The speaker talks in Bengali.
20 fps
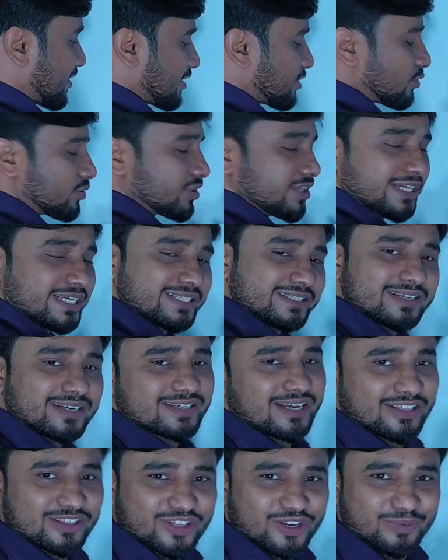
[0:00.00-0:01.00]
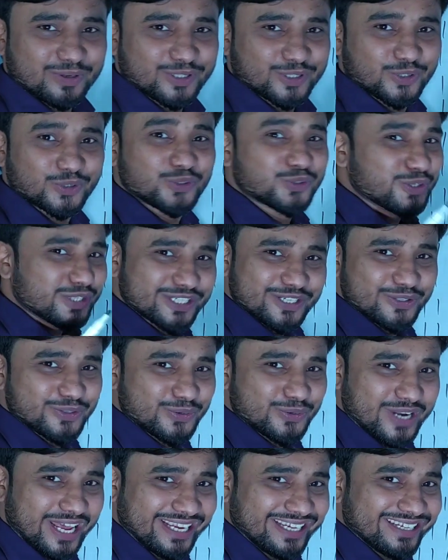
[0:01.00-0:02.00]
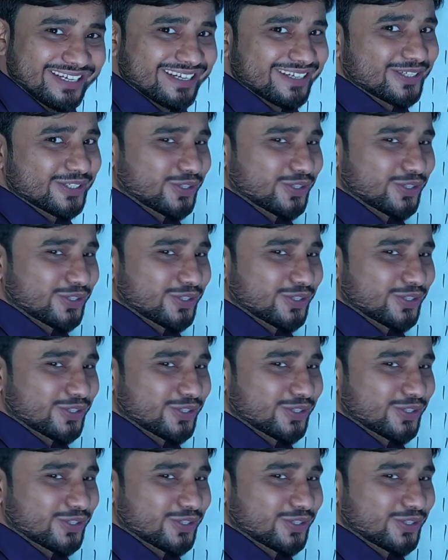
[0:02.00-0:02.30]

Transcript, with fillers: আমাদের তো টিক্সটা জানতে হবে সূত্র যেহেতু নাই